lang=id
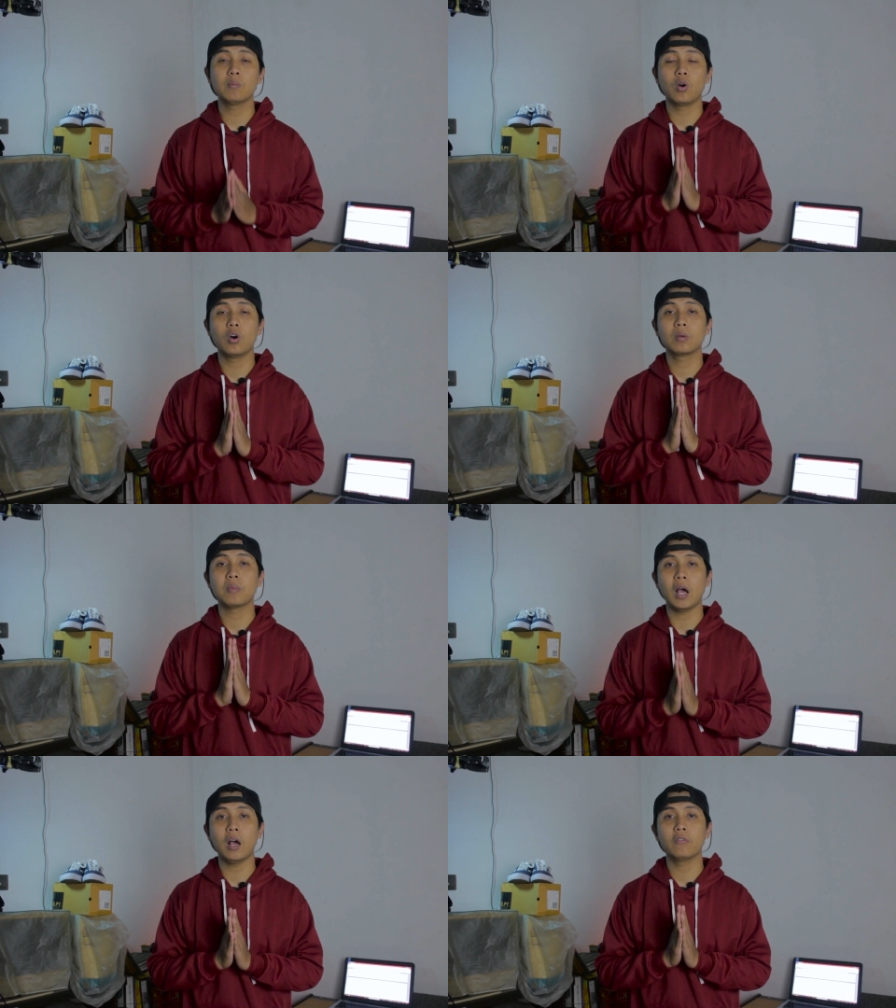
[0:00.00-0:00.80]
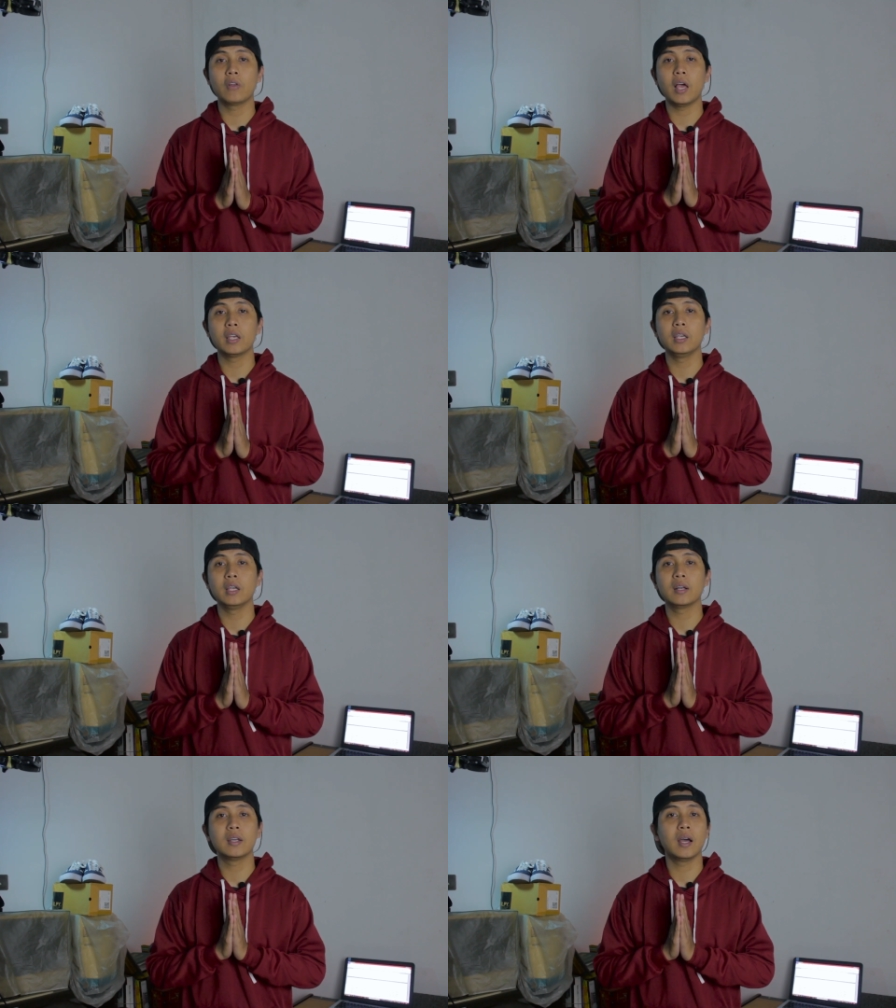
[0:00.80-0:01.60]
mohon maaf
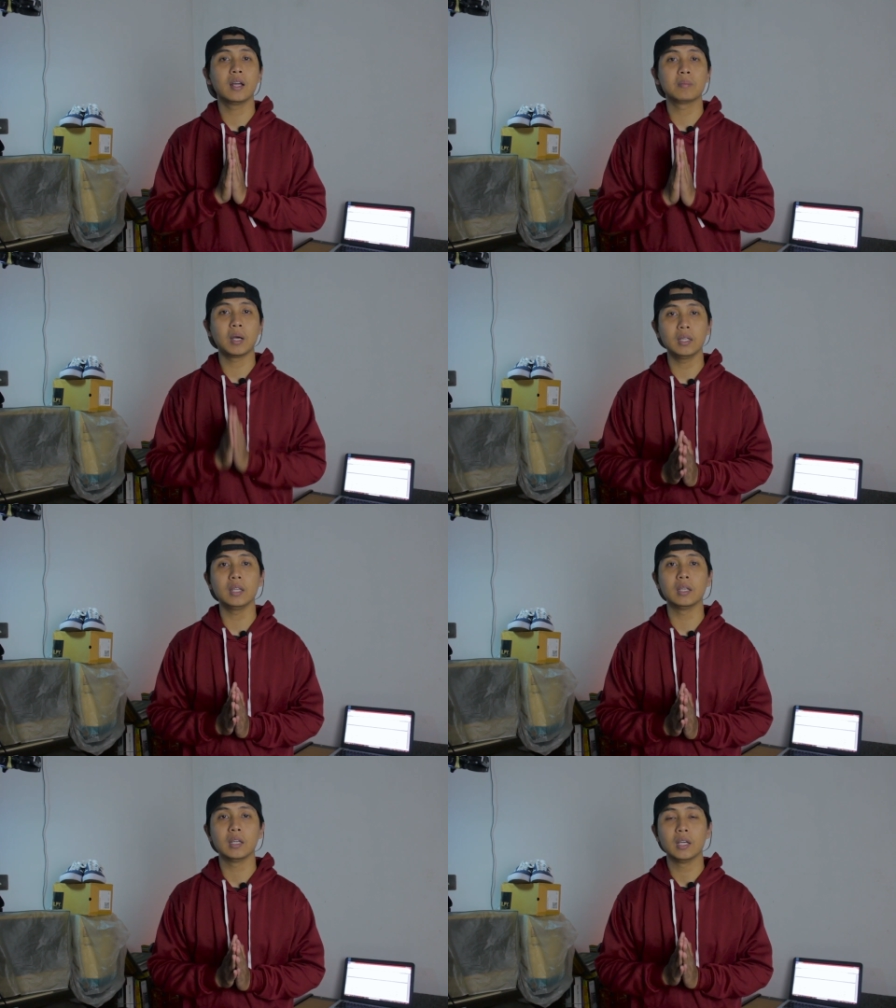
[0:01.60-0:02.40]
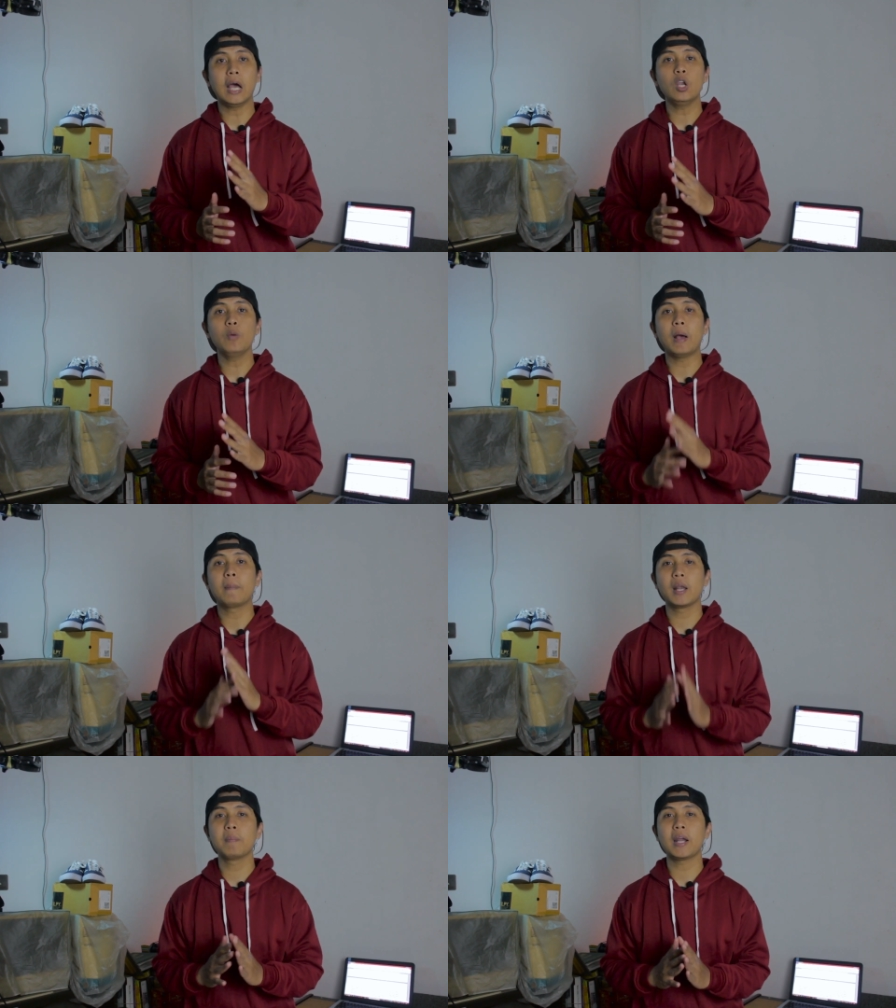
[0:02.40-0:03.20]
lahir dan batin. Jangan lupa
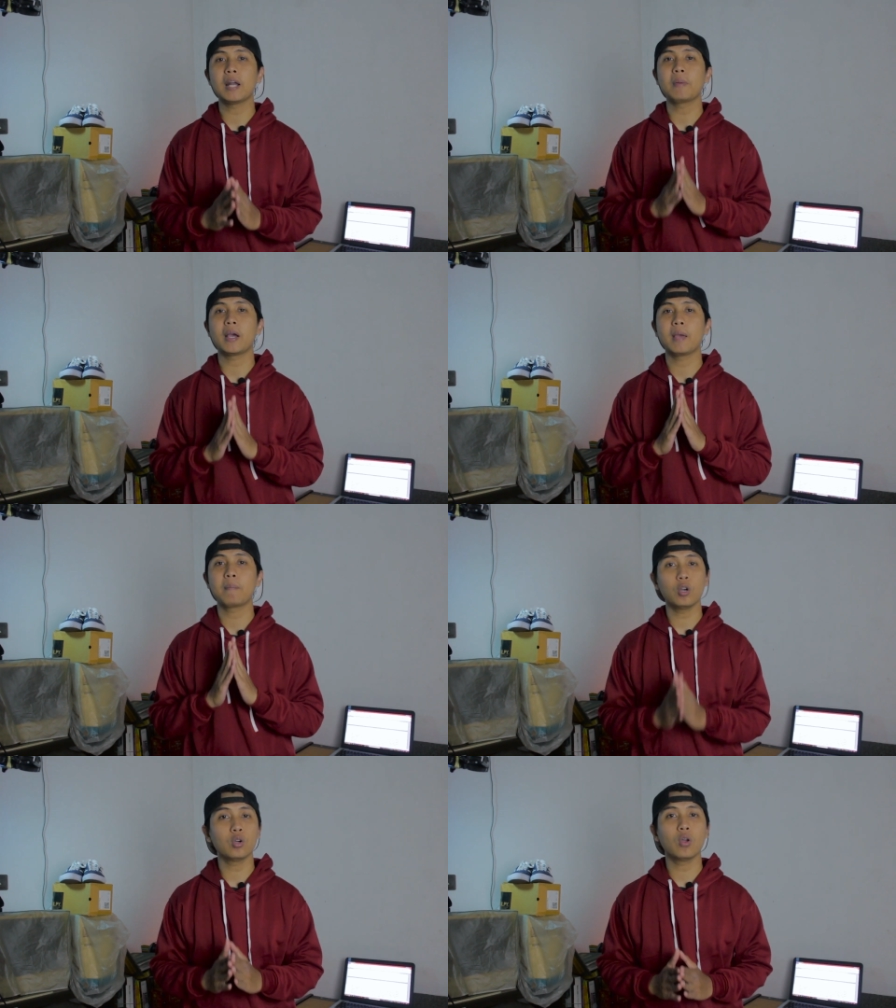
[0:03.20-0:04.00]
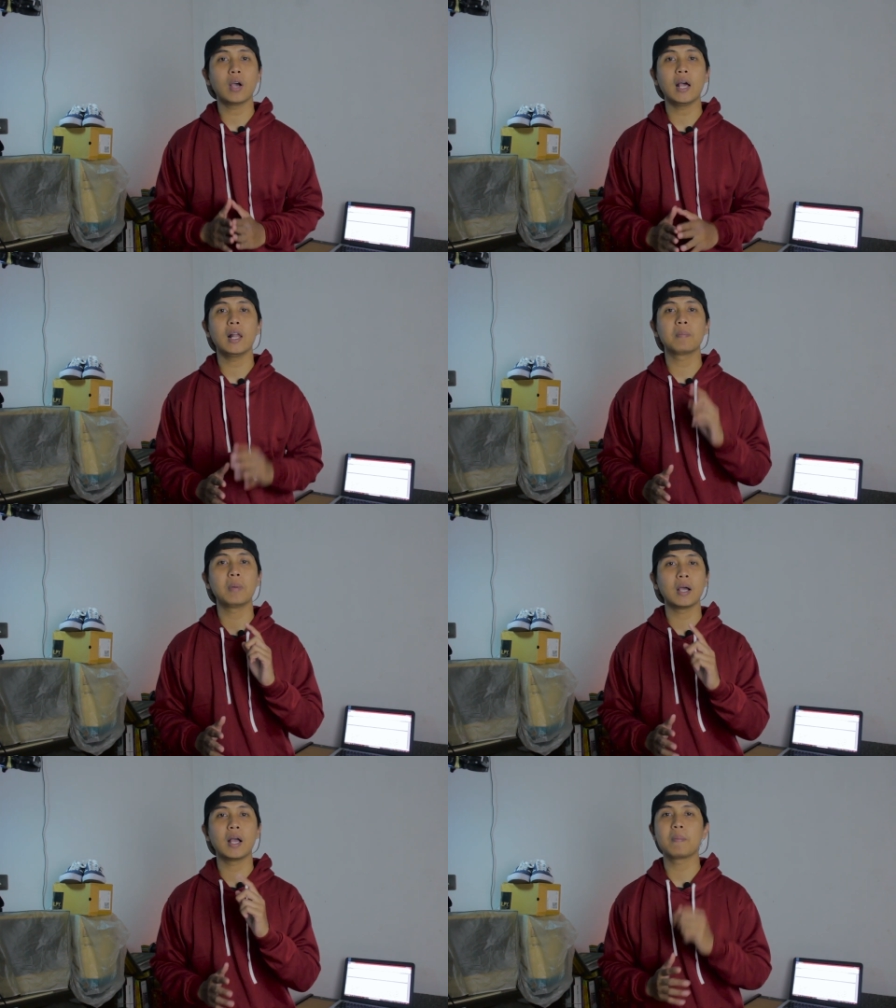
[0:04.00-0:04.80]
berlebaran pakai produk lokal,
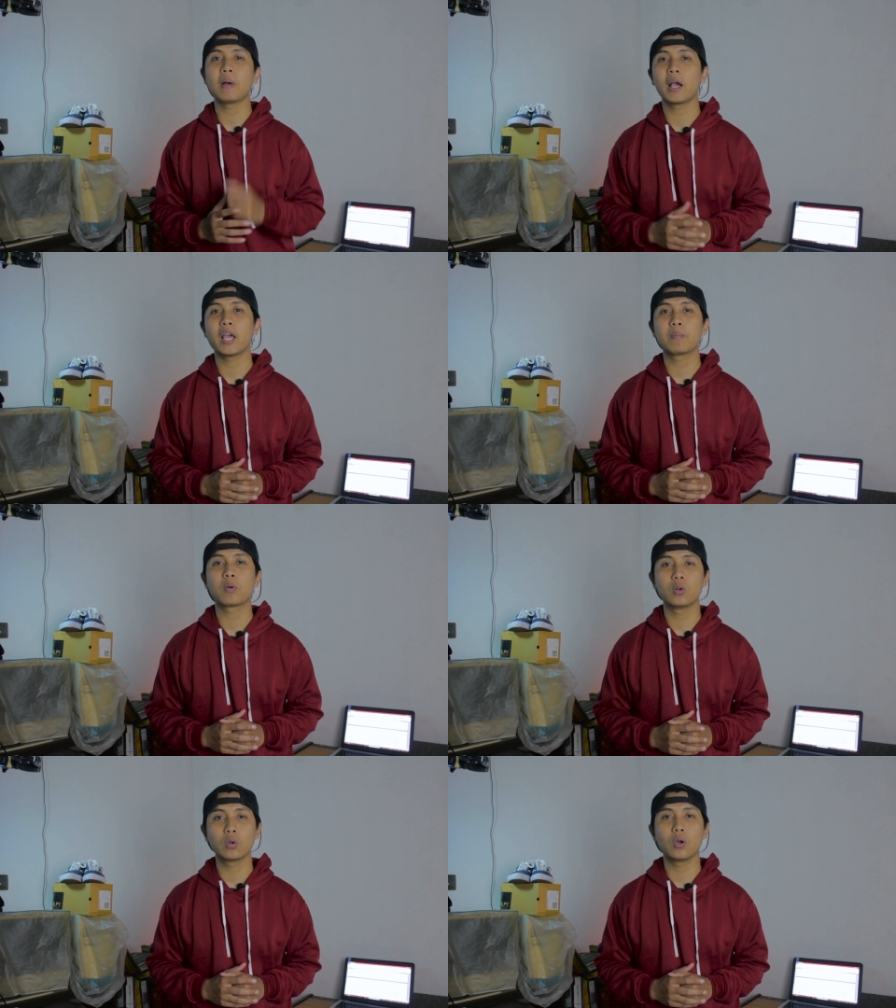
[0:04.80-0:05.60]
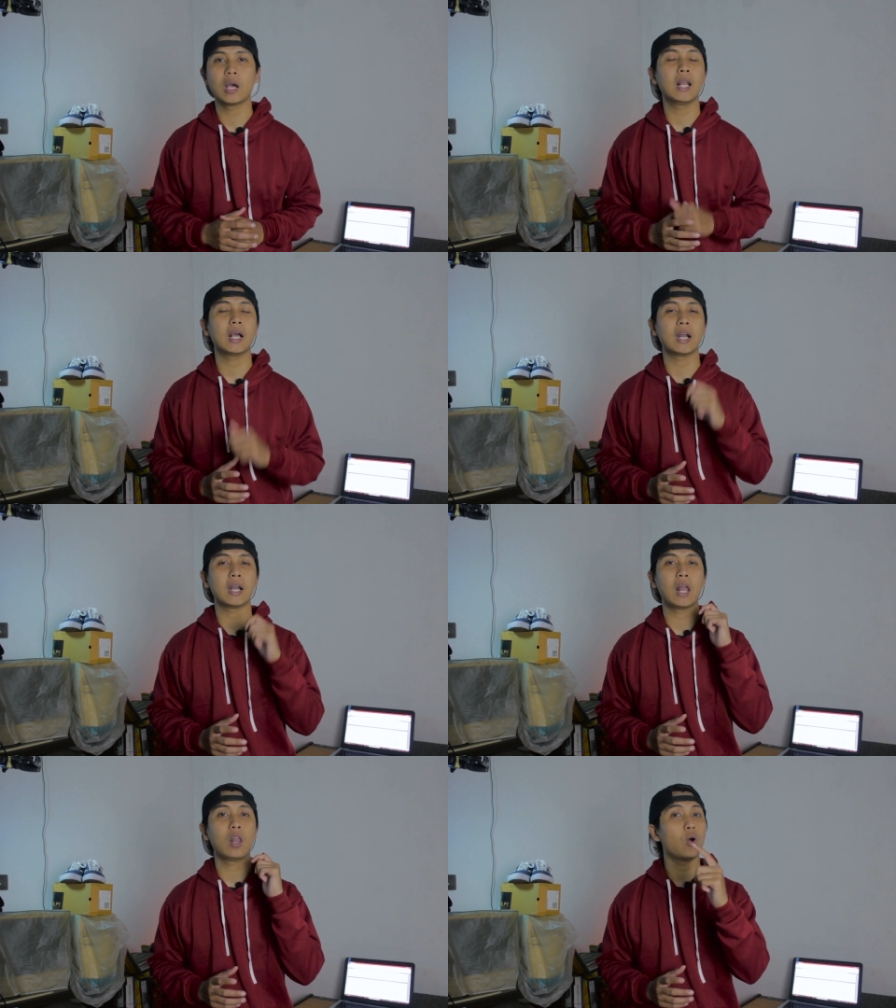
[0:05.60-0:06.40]
bangga pakai produk lokal
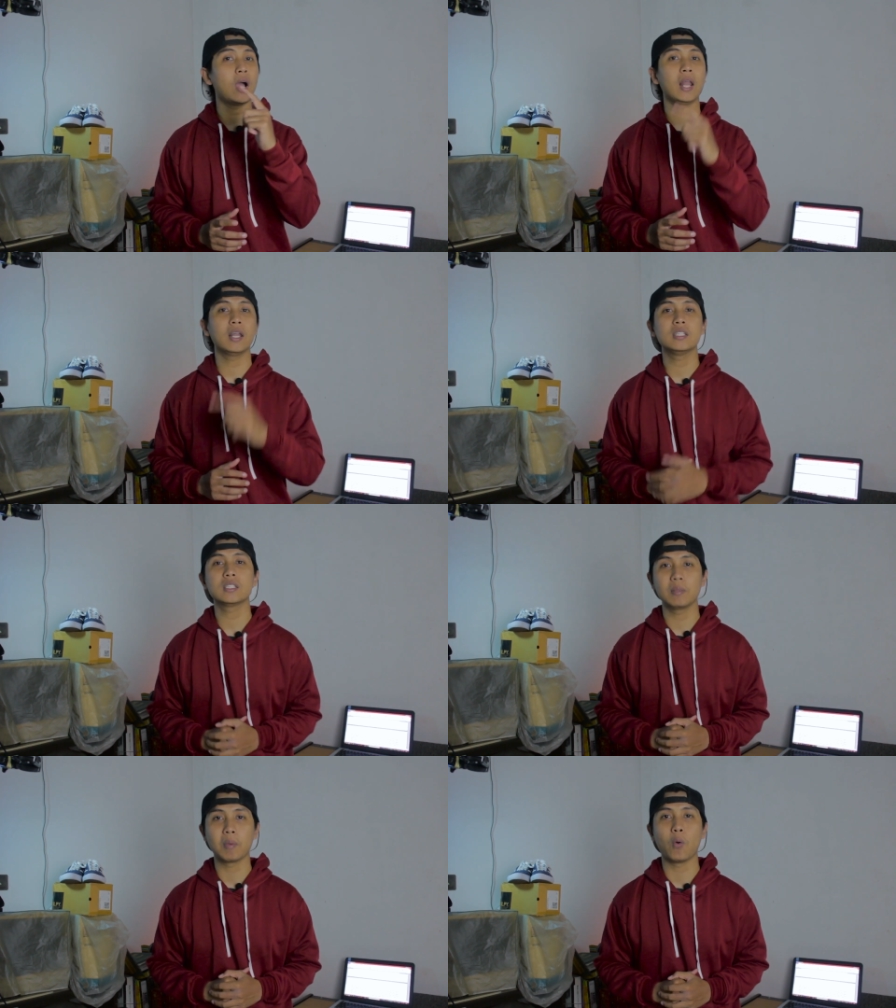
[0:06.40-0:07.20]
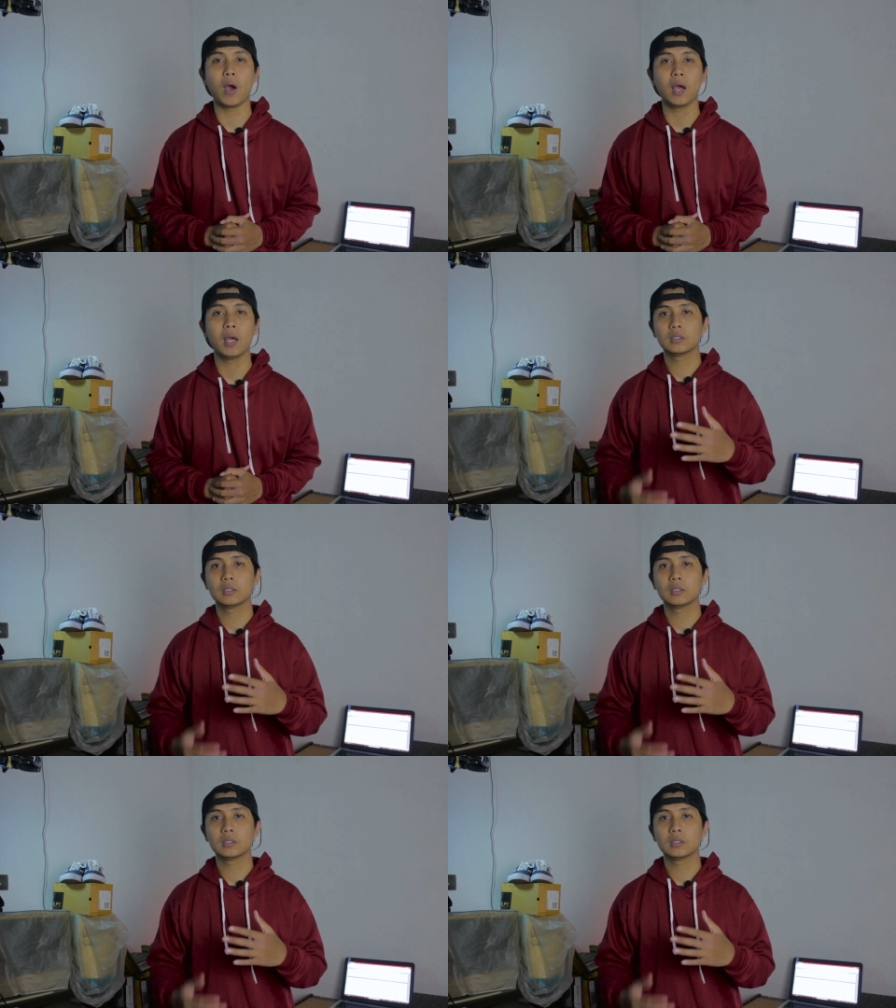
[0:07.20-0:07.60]
karena lokal istimewa.